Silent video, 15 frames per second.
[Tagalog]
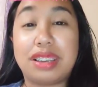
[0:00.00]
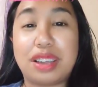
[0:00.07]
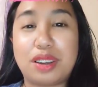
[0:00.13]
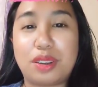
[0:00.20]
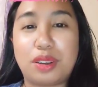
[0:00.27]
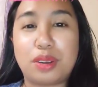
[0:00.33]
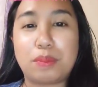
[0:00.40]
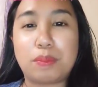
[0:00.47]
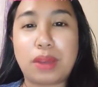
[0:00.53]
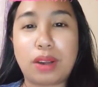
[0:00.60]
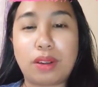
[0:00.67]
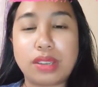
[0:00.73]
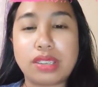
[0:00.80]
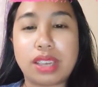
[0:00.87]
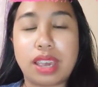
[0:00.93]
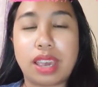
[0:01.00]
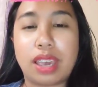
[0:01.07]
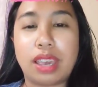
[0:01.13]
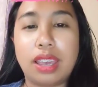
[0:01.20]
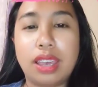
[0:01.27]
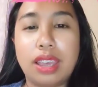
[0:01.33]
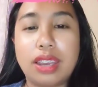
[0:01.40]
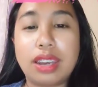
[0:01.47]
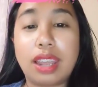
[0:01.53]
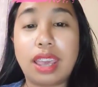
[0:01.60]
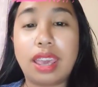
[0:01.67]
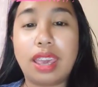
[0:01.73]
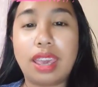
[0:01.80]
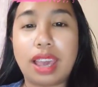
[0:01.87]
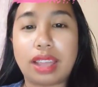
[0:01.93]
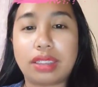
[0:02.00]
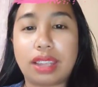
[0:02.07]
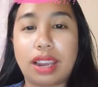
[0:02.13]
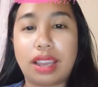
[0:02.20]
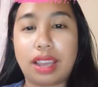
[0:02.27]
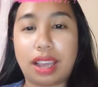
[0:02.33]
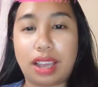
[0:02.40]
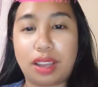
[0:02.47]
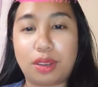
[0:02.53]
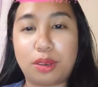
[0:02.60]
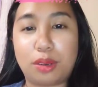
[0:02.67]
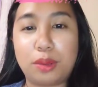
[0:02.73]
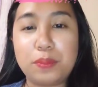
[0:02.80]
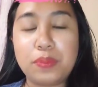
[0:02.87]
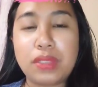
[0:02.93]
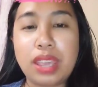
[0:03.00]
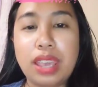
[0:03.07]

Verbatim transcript: Ganon. Pero kasi, nahihiya talaga ako.